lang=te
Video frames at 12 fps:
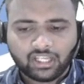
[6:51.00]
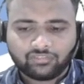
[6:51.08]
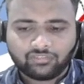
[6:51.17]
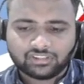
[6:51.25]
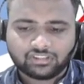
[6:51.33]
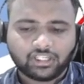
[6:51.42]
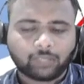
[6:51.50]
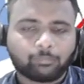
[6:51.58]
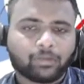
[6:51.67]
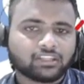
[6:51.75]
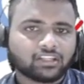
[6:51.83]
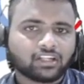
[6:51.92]
లాంగ్వేజ్ లైక్
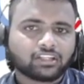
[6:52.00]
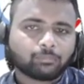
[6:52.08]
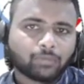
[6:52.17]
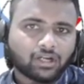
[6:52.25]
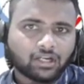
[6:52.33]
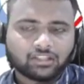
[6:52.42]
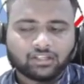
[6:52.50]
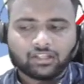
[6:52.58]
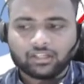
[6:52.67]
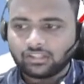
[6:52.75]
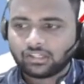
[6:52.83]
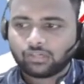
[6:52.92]
పైథాన్ అయితే పక్కా
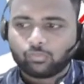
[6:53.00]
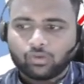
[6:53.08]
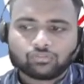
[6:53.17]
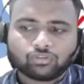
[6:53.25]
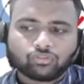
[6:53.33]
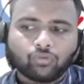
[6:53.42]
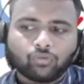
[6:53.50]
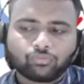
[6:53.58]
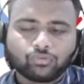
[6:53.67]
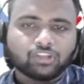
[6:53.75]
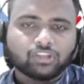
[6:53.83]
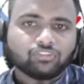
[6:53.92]
తెలియాలి ఎందుకంటే వన్ ఆఫ్ ద
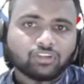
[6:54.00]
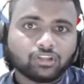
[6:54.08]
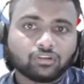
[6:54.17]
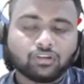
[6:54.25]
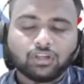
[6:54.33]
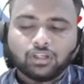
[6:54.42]
సాఫ్ట్వేర్ ఇంజనీర్